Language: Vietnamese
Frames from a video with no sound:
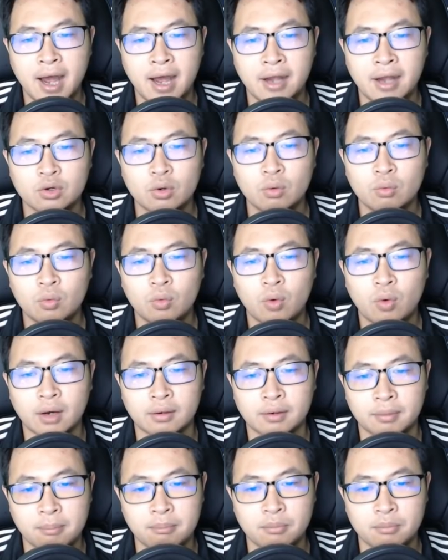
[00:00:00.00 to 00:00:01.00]
đúng khoảng
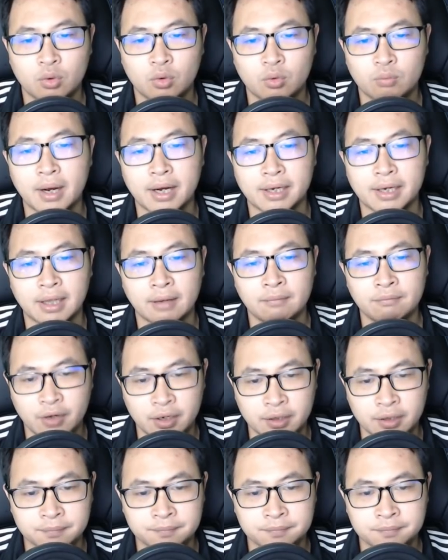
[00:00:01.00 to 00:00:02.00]
7-8
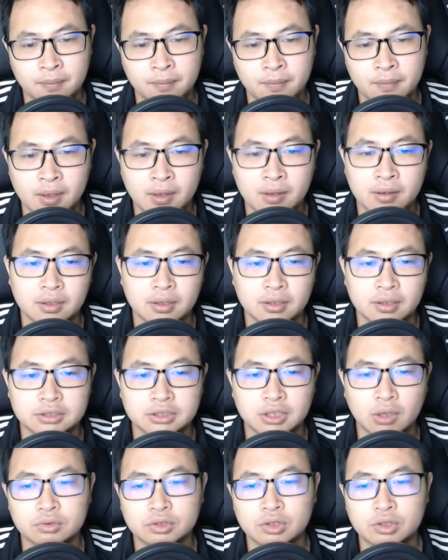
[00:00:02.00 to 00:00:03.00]
phần.
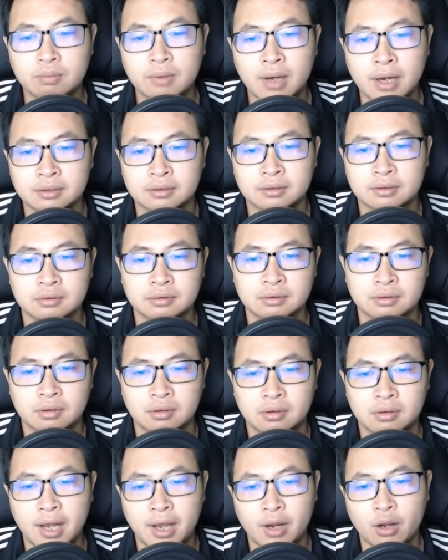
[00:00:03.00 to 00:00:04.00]
Trong chốc lát
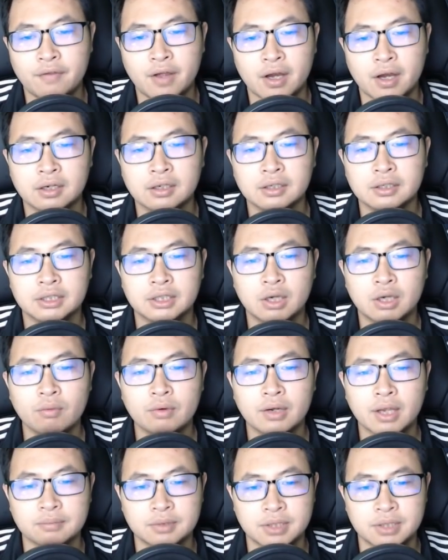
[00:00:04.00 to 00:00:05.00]
lại có vẻ hơi không
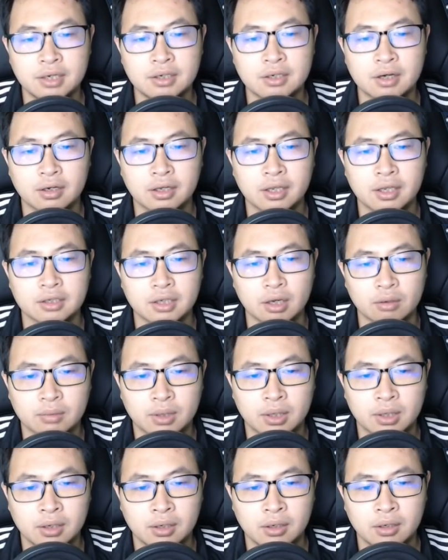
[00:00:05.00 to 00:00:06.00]
kiềm chế được kích động,
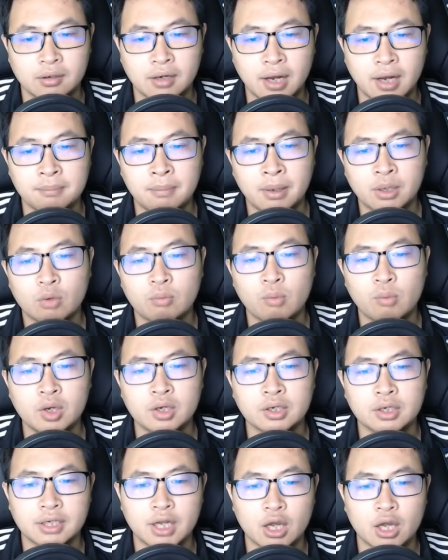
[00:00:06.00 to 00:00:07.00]
đáy mắt của mỗi
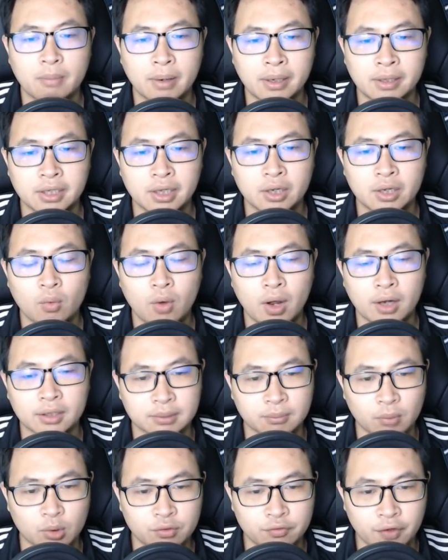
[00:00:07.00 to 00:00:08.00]
người đều bắn tinh quang ra
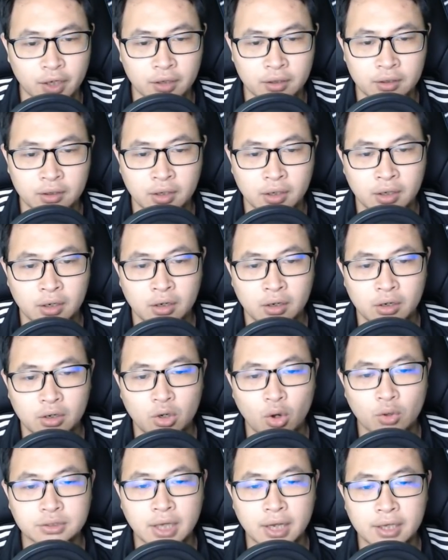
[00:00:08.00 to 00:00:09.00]
bốn phía,
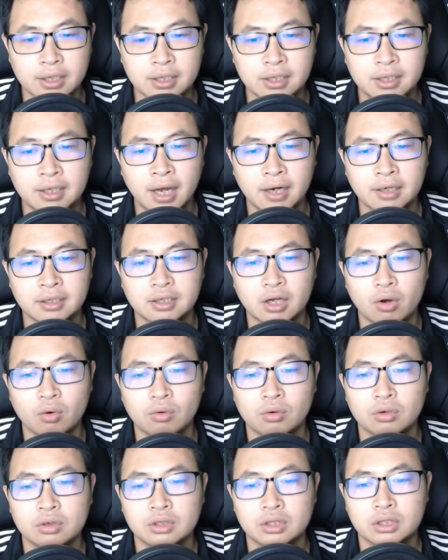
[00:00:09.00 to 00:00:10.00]
lộ ra ý khát
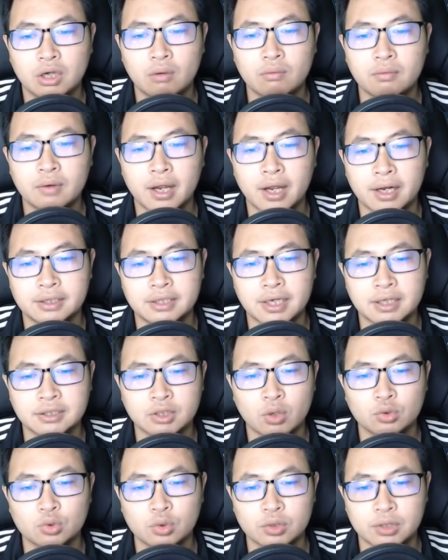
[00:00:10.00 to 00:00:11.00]
cầu không hề che
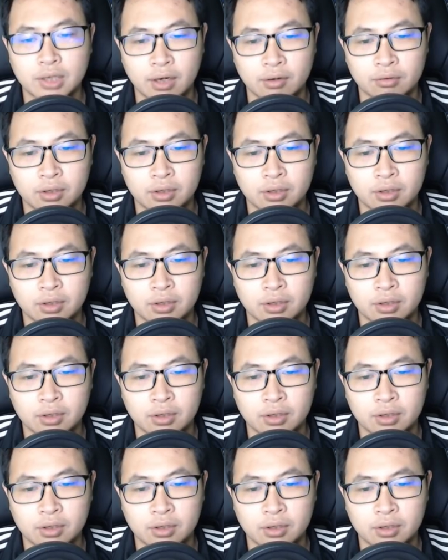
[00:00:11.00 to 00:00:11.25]
giấu chút nào.